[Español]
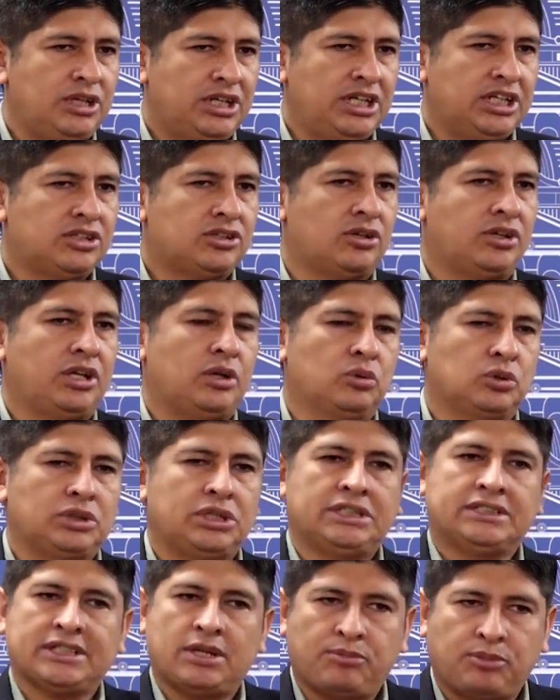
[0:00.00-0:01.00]
ministro de
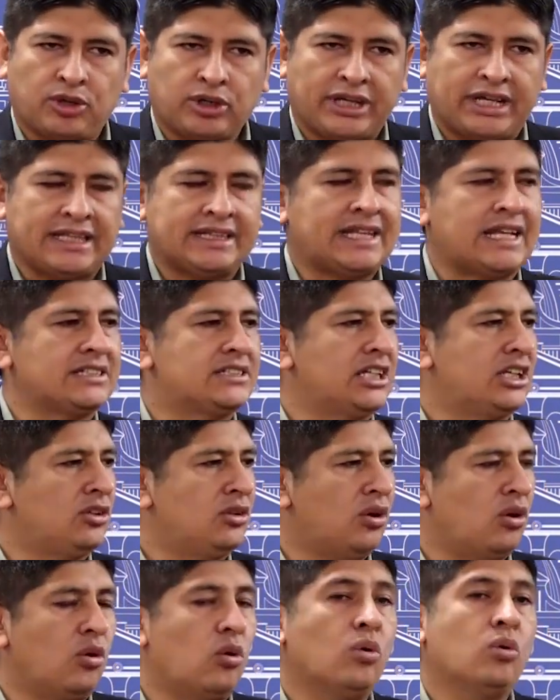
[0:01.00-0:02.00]
Justicia porque está
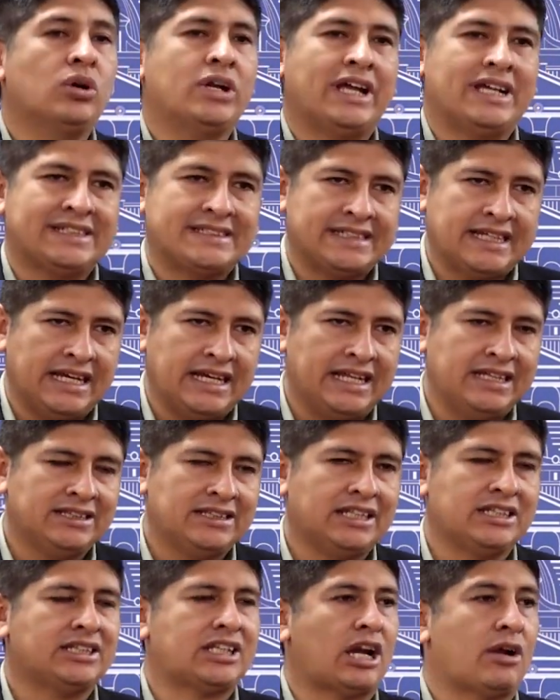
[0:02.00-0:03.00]
haciendo un
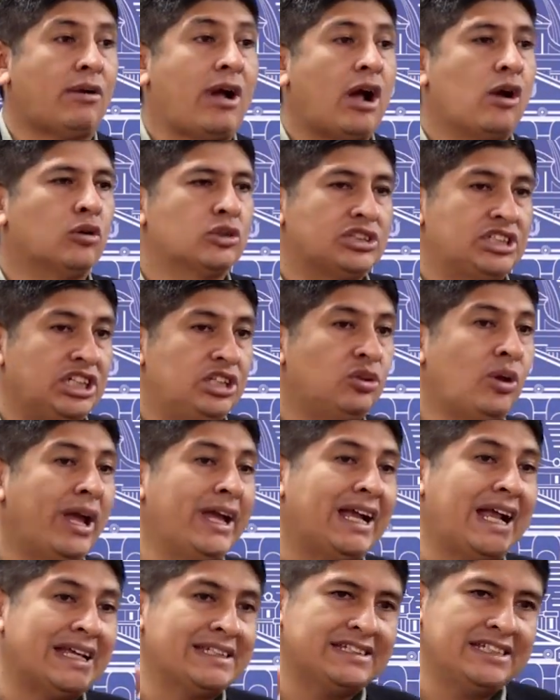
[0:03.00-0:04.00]
excelente trabajo. Si no
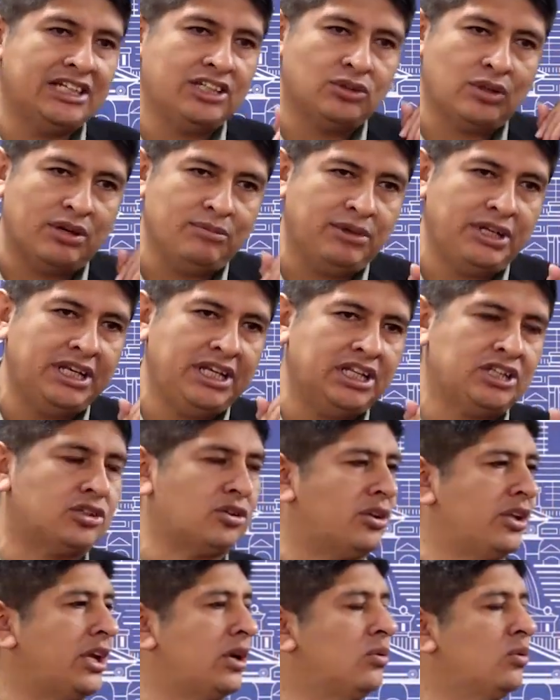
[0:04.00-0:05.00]
haya sido el
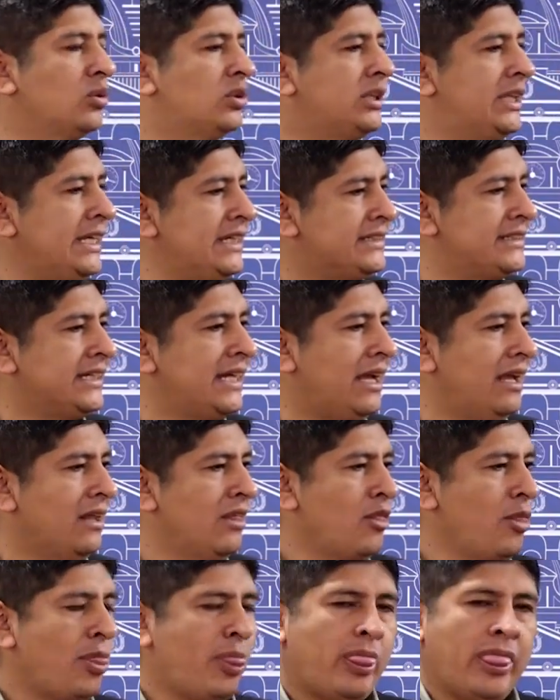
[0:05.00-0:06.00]
ministro de Justicia,
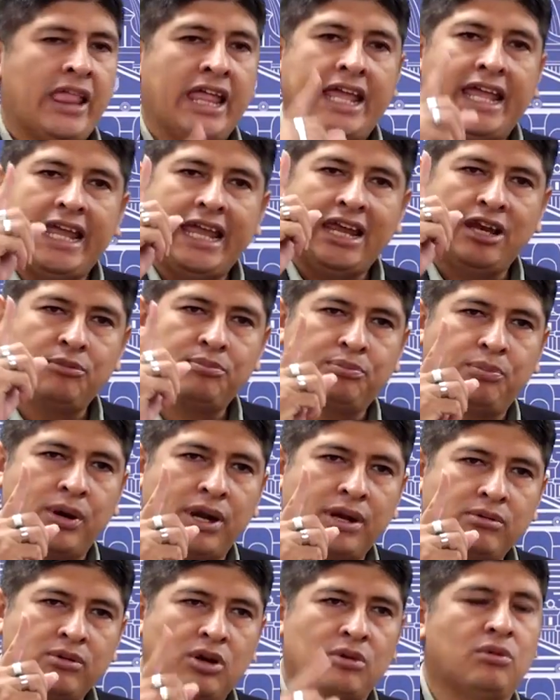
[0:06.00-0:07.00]
el
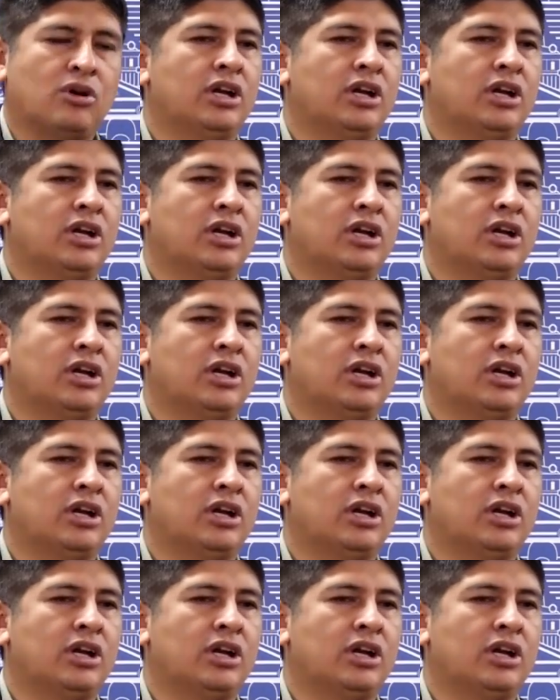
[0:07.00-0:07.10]
pueblo